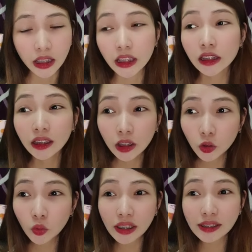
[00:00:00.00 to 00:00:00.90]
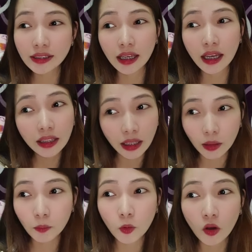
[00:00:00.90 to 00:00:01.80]
Hindi niyo kasi
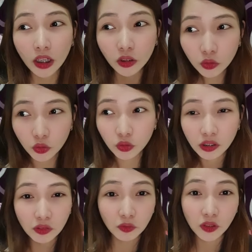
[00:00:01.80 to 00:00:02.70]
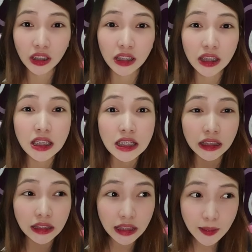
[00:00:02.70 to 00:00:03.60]
alam kung ano yung nafi-feel
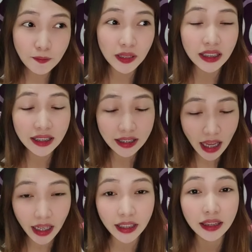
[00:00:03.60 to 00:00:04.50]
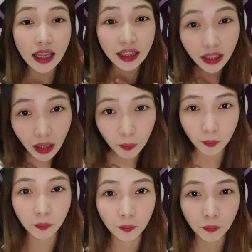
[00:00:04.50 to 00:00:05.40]
deep inside them.